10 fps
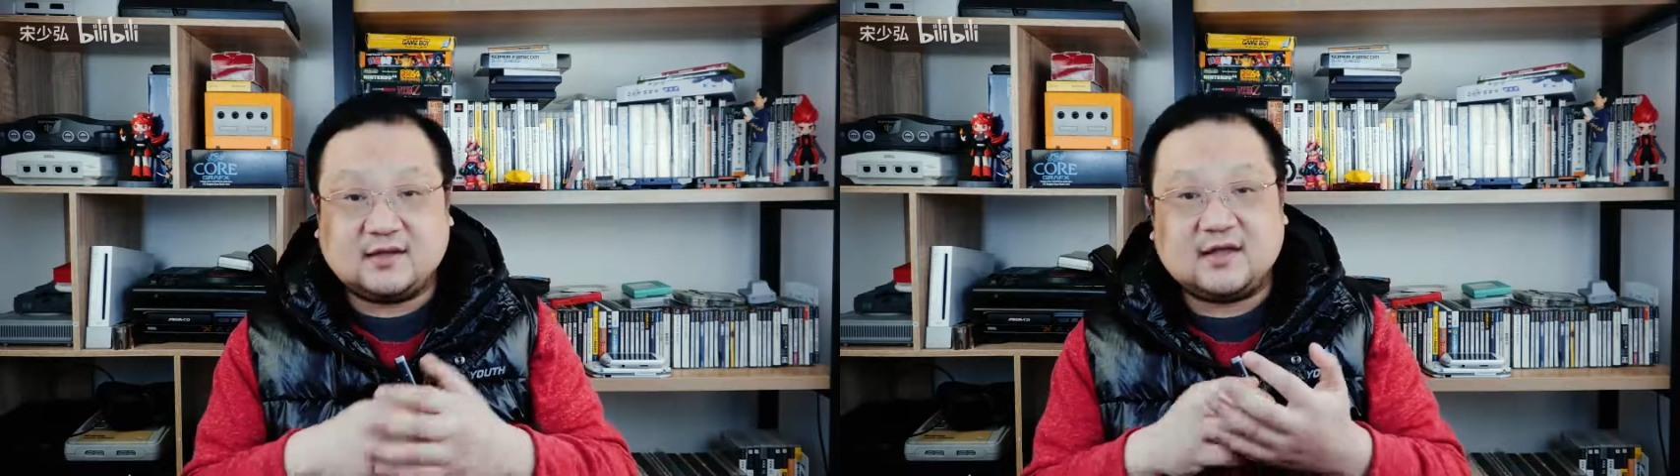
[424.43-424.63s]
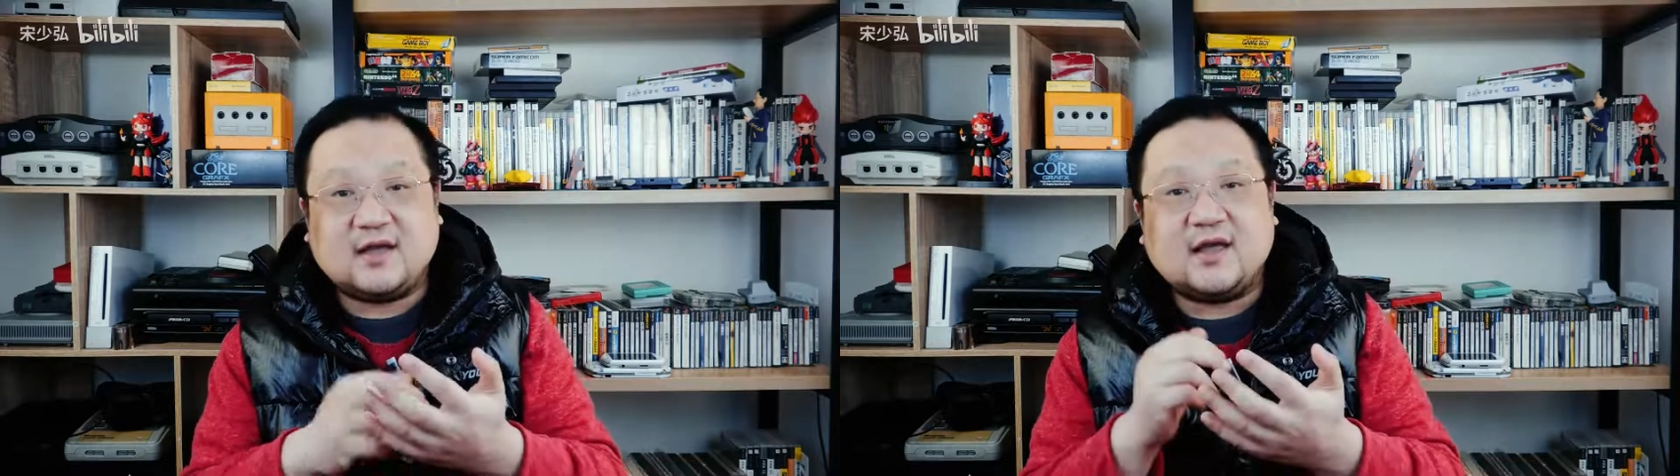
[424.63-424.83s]

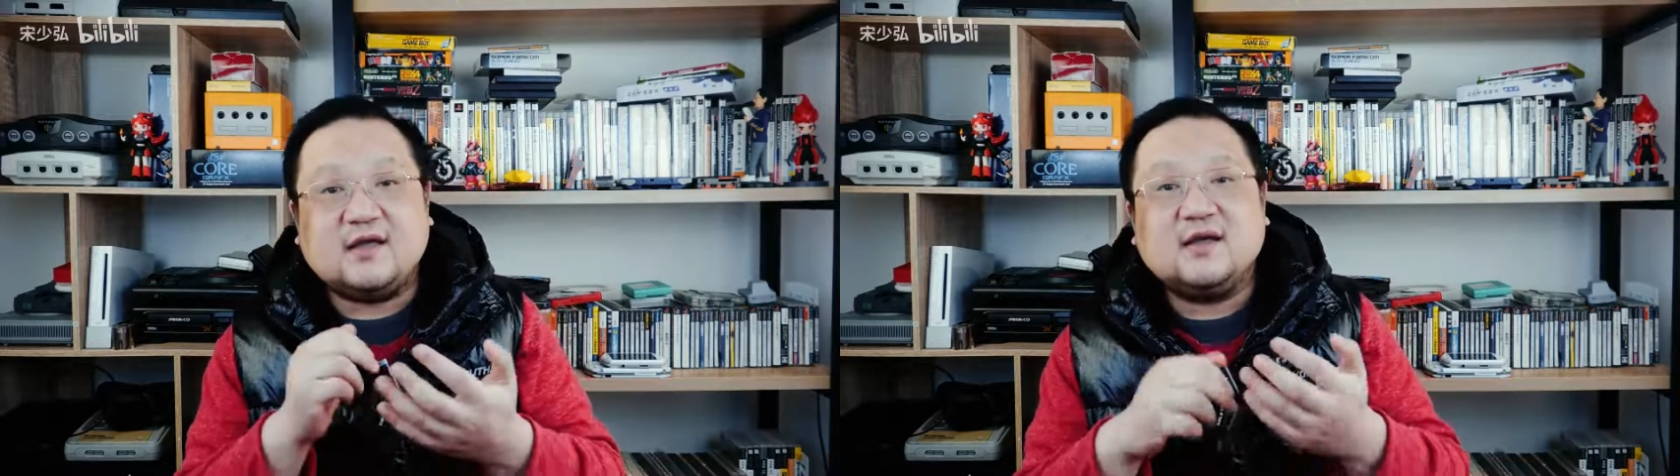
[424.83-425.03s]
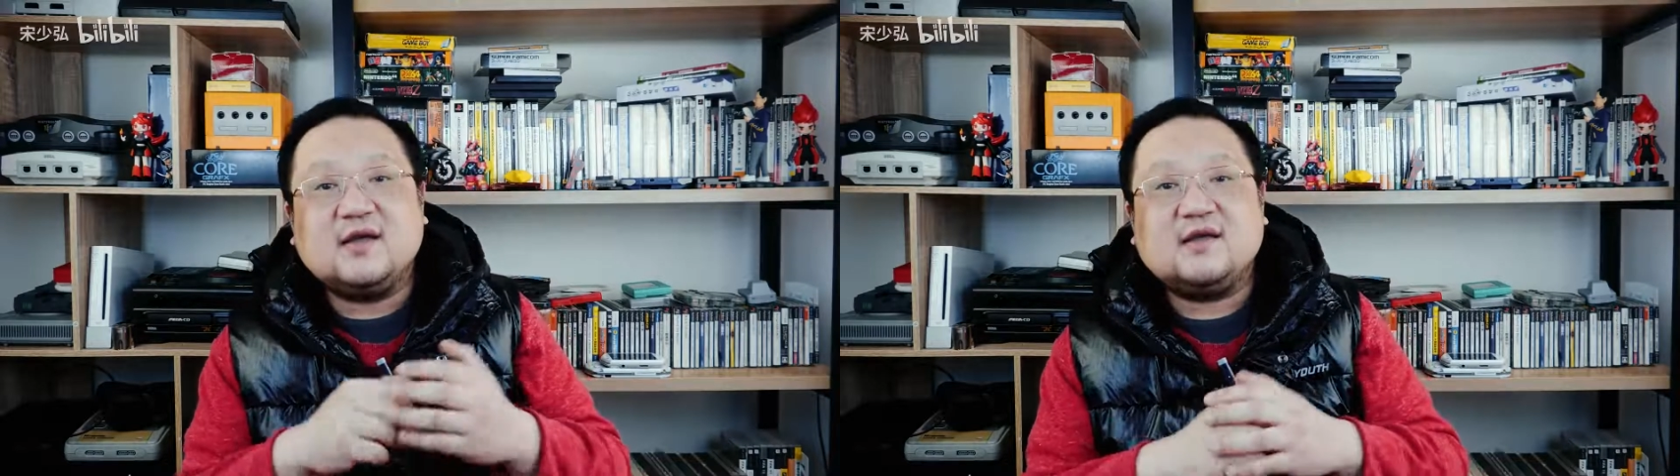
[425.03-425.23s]
D
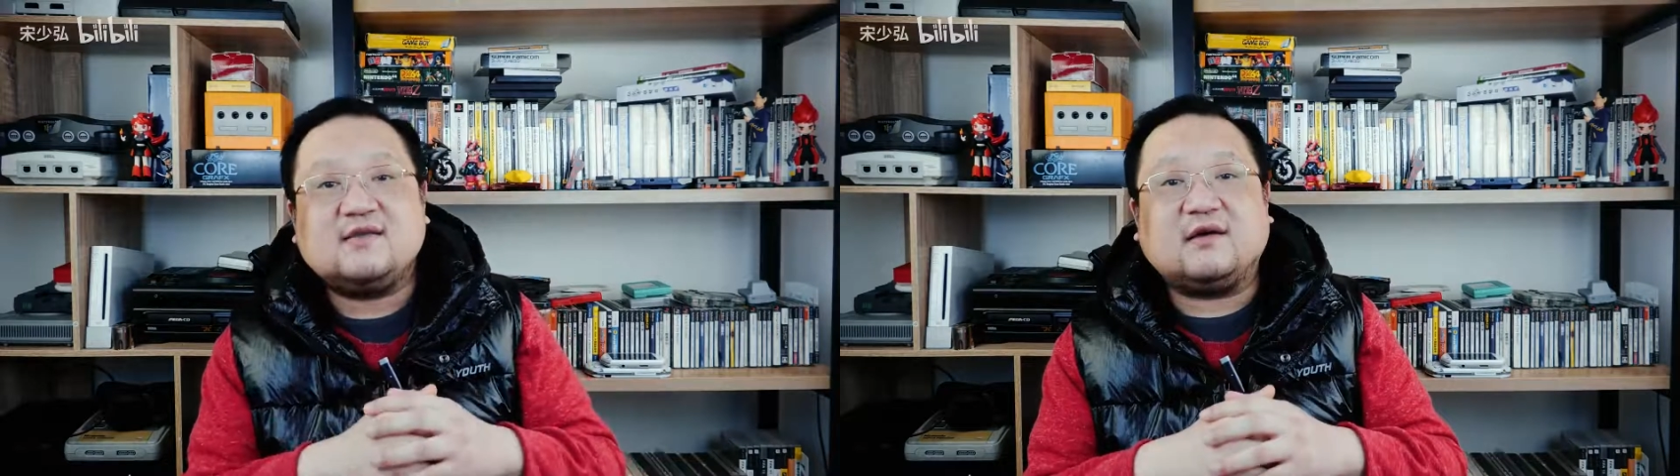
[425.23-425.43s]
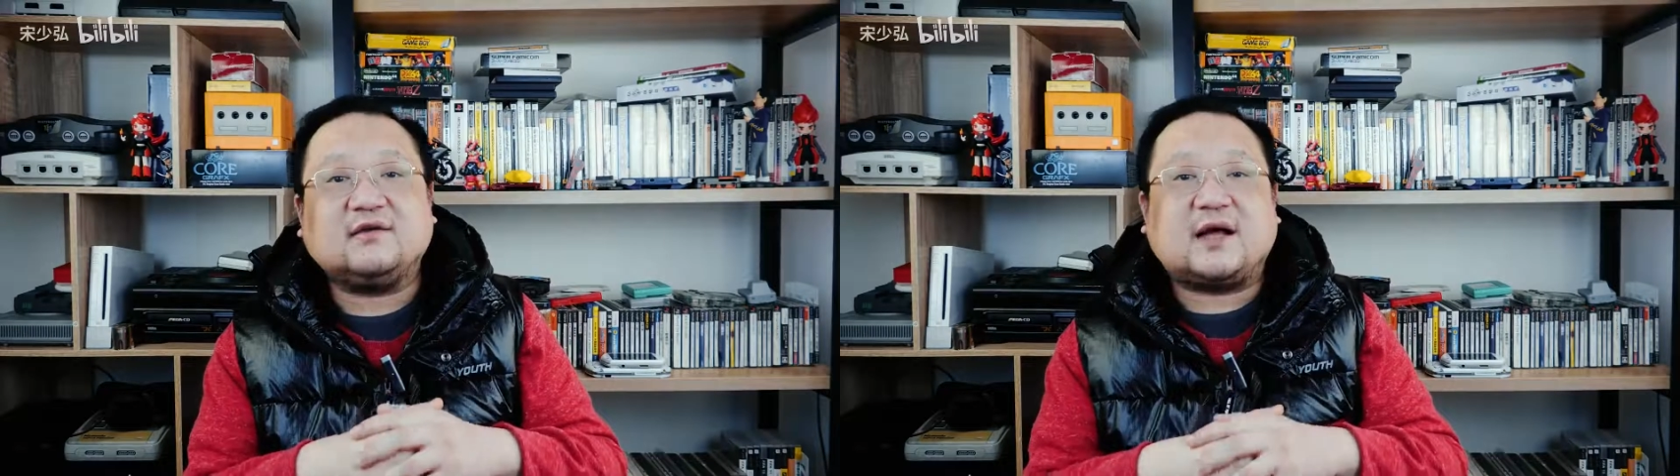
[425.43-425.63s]
A
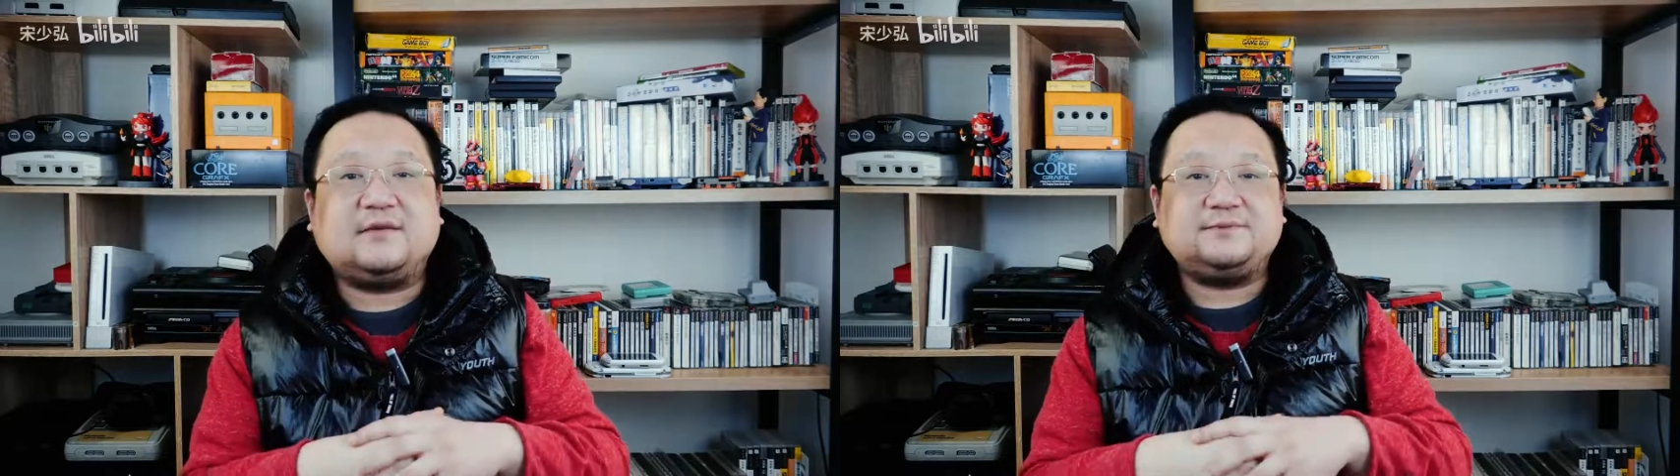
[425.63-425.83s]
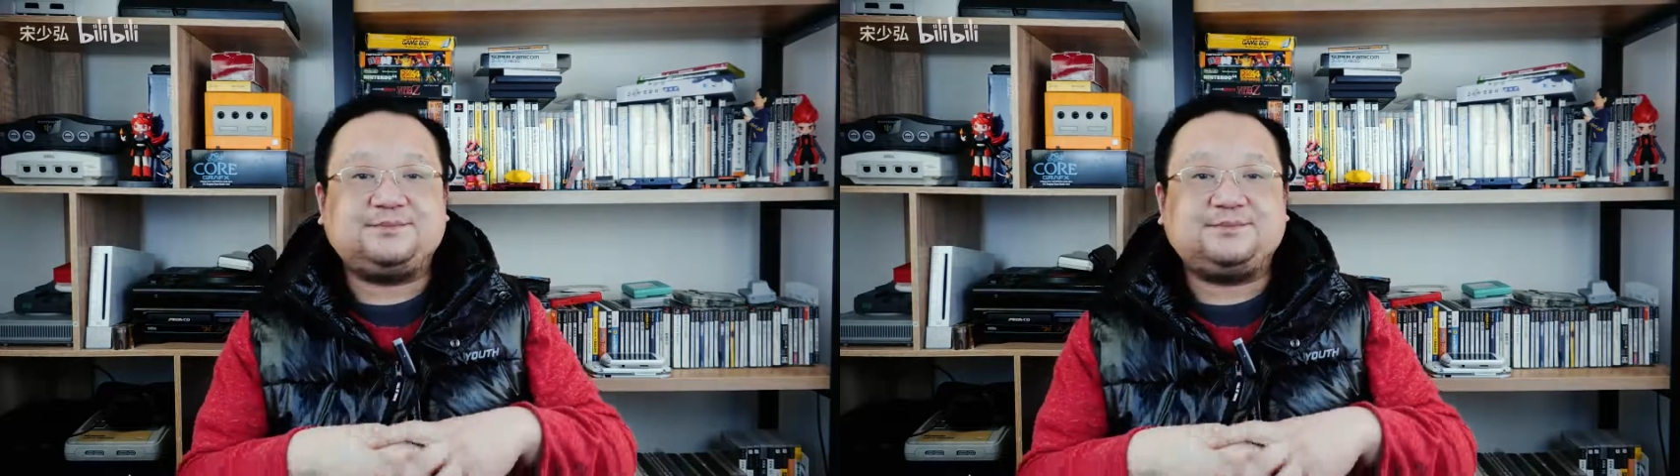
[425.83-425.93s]
Zelda。